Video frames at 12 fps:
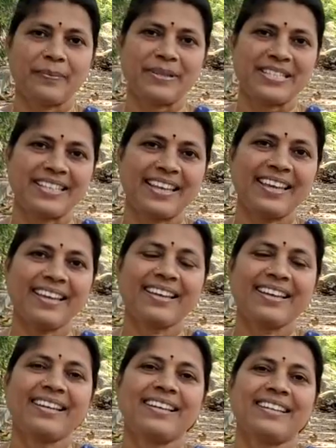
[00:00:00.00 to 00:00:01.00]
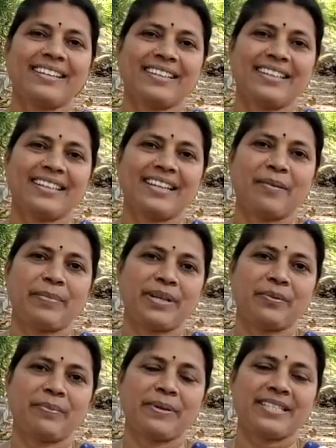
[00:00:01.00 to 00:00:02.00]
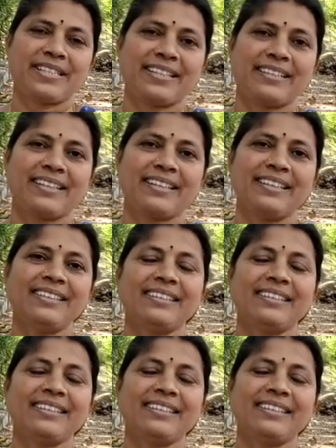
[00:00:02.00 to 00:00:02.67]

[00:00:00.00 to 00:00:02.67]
నమస్తే నా పేరు పి సరిత